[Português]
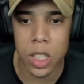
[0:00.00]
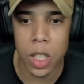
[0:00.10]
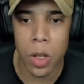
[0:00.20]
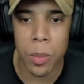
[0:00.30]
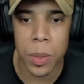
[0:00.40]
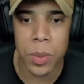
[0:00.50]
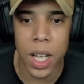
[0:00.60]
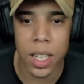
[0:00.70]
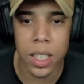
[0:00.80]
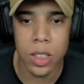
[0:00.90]
é um membro da
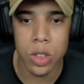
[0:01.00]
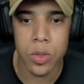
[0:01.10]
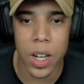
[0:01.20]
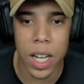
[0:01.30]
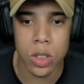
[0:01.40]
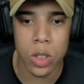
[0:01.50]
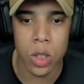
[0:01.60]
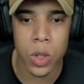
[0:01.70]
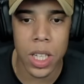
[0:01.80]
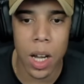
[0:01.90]
gangue dos vagos. Eu
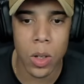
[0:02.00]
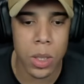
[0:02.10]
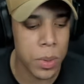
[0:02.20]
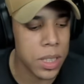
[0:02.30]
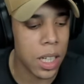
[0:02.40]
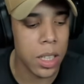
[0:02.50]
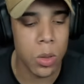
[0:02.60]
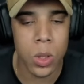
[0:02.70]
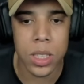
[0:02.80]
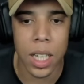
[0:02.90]
vou dar a ordem pra esse cara
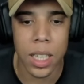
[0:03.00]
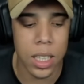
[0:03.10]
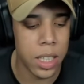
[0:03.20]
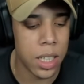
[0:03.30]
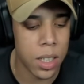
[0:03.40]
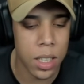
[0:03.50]
encostar, galera.